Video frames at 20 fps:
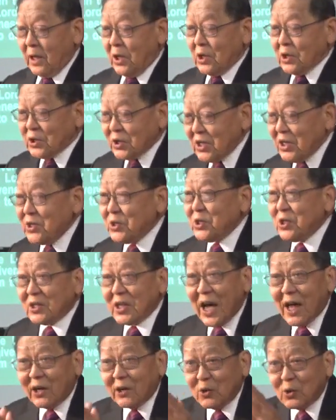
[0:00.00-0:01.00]
甚至
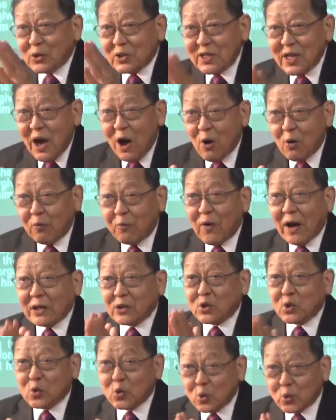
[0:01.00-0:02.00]
他能够效法
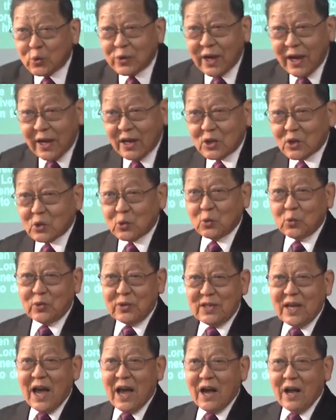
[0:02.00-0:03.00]
主耶稣
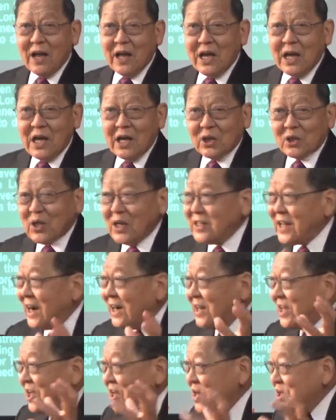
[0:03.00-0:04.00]
一样。”在他
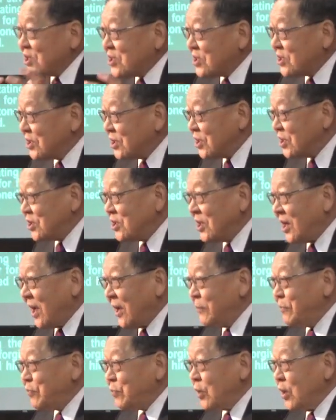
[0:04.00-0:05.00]
临死以
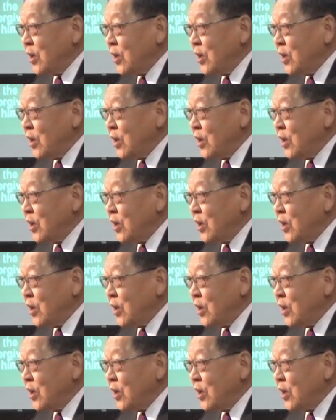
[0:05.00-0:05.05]
前，